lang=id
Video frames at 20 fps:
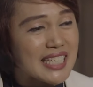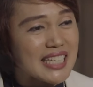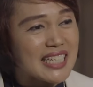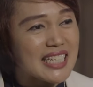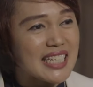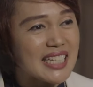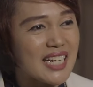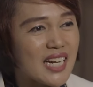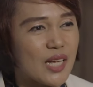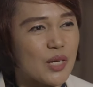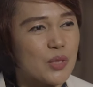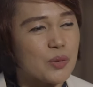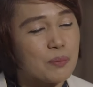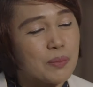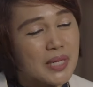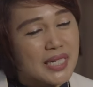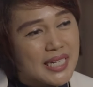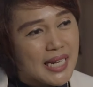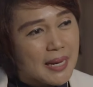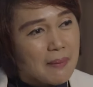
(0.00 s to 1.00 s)
tinggi lalu
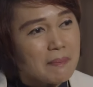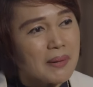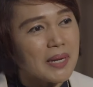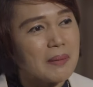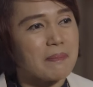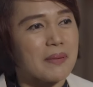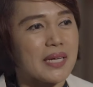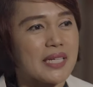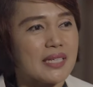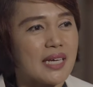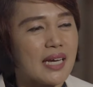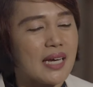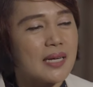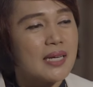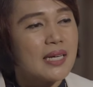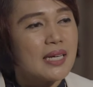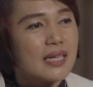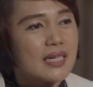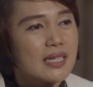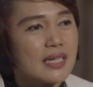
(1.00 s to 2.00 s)
berdampak pada
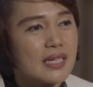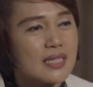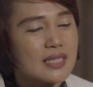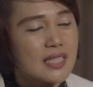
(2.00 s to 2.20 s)
uh,